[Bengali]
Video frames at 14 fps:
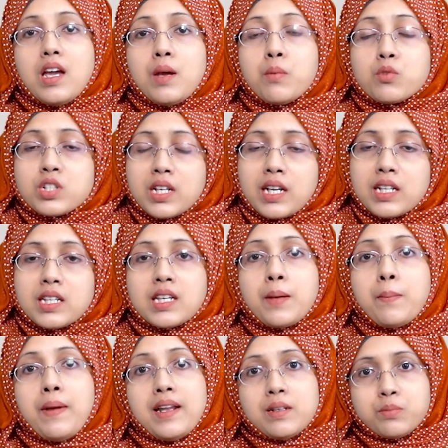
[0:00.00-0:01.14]
এবং সেখান থেকে
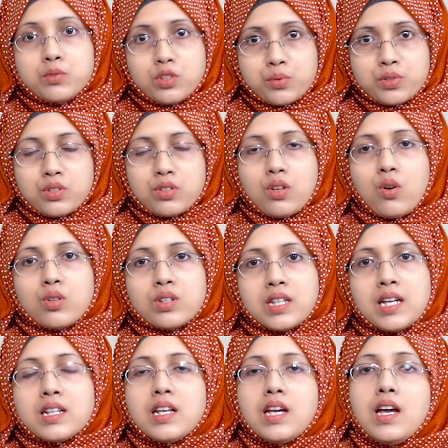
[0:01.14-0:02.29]
ম্যালঅবজর্পশন
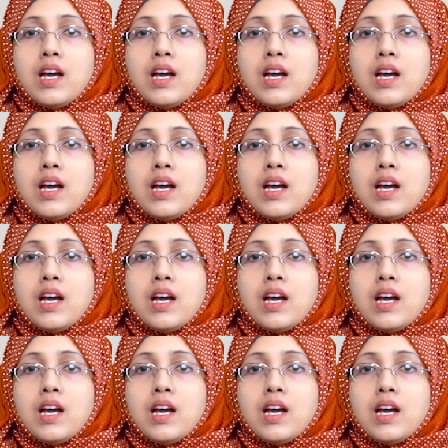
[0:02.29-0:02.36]
অর্থাৎ